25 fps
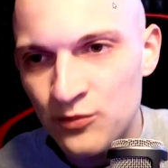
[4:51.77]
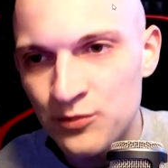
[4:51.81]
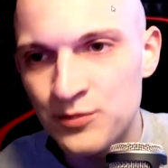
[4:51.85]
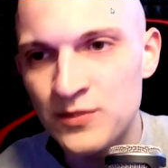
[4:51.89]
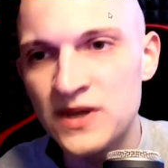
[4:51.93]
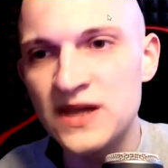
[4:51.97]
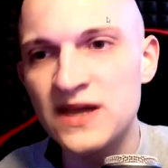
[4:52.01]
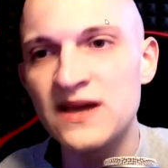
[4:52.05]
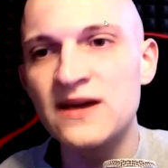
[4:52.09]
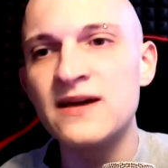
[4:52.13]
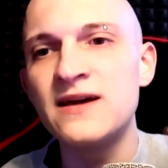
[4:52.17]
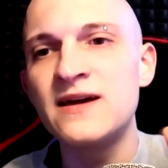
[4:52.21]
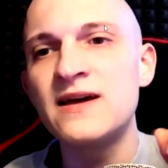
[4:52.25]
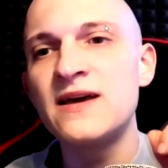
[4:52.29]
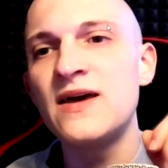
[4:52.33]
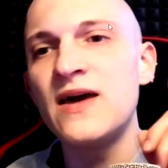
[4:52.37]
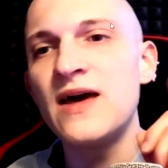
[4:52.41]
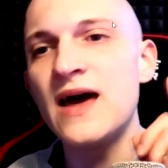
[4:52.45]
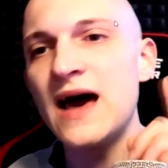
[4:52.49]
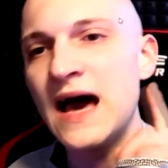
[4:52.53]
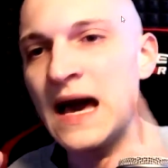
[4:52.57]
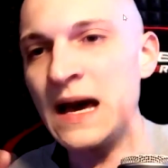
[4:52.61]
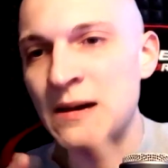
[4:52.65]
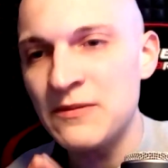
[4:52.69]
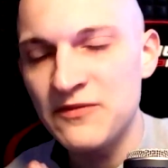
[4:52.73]
mir,
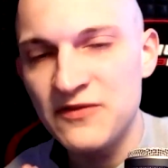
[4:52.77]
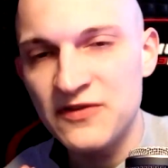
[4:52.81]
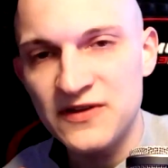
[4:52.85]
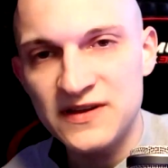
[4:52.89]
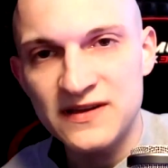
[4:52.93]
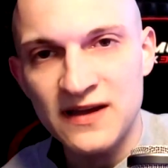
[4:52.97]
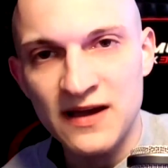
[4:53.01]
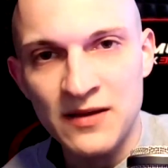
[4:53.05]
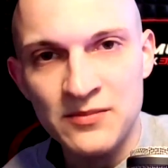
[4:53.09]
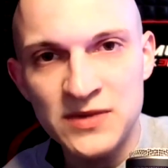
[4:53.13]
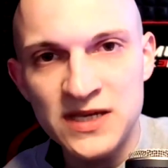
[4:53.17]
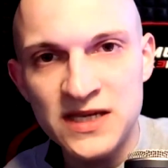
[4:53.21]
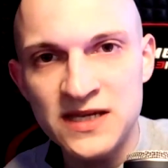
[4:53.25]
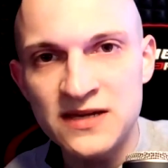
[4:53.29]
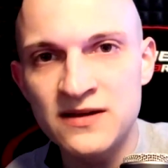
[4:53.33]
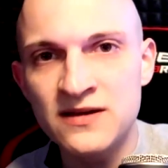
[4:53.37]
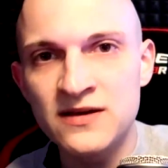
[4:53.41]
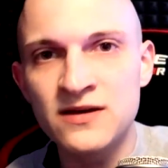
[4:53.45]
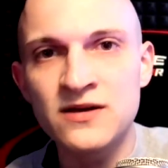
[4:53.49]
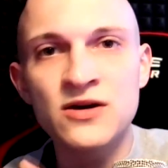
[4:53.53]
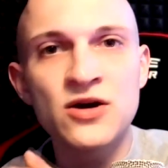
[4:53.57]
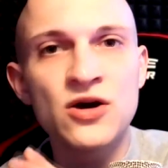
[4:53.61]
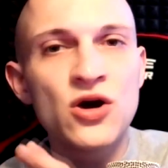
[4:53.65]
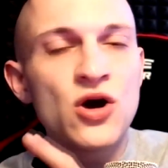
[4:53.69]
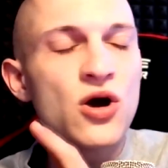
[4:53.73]

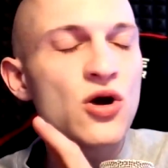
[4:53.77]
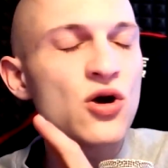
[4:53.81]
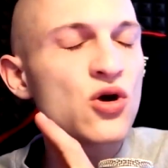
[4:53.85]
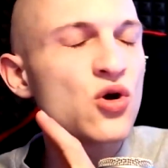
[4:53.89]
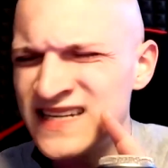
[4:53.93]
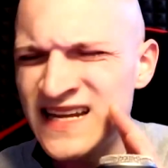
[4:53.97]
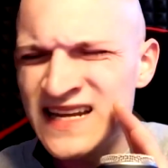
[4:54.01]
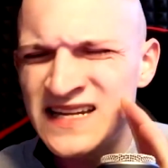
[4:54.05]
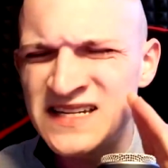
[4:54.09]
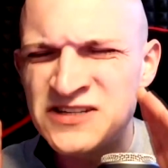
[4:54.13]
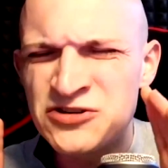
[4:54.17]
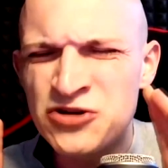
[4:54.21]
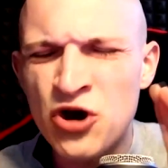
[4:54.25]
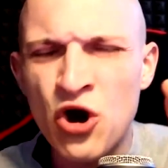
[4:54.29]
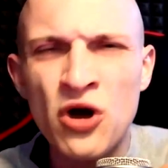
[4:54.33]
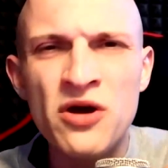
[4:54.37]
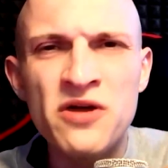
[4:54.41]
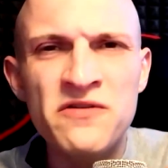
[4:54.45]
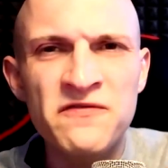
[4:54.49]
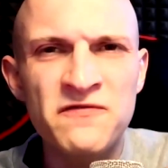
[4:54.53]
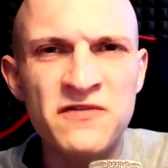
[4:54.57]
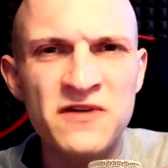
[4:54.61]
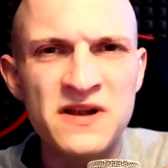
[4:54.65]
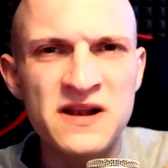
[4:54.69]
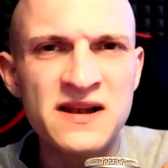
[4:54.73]
Amphetamine, der
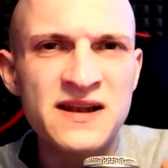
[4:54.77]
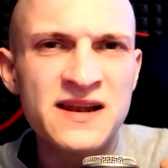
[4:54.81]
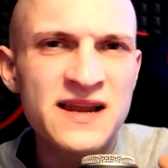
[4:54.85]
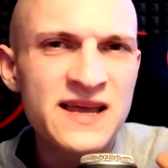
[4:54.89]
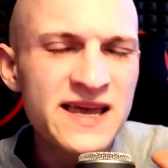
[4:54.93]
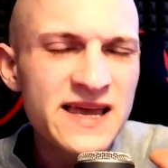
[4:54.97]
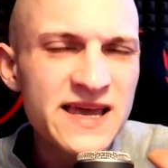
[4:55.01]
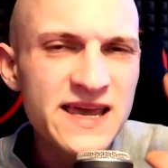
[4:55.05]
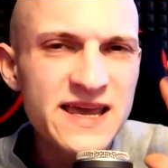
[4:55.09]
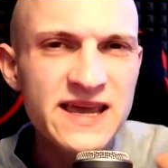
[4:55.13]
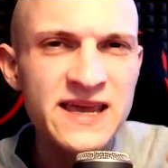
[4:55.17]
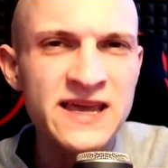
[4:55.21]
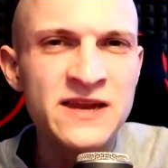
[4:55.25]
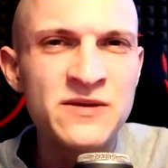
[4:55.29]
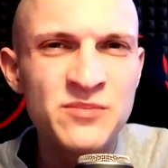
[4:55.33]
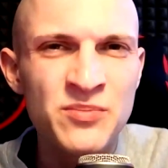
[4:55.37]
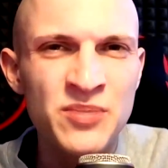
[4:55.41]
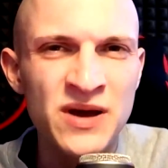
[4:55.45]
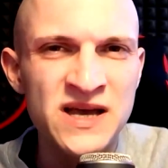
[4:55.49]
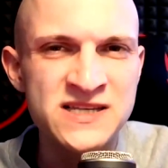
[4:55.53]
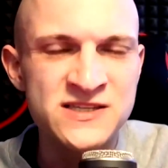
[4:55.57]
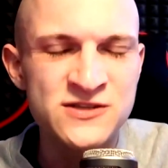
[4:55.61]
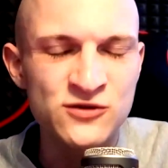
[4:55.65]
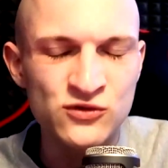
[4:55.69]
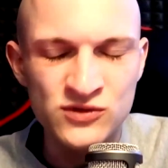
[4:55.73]
Teufel in
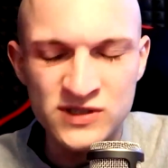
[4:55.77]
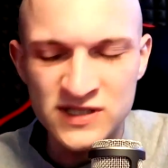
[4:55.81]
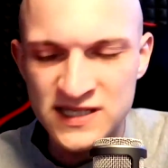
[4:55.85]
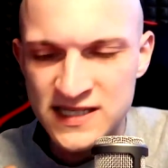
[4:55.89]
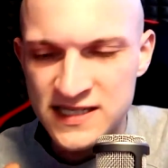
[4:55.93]
Person.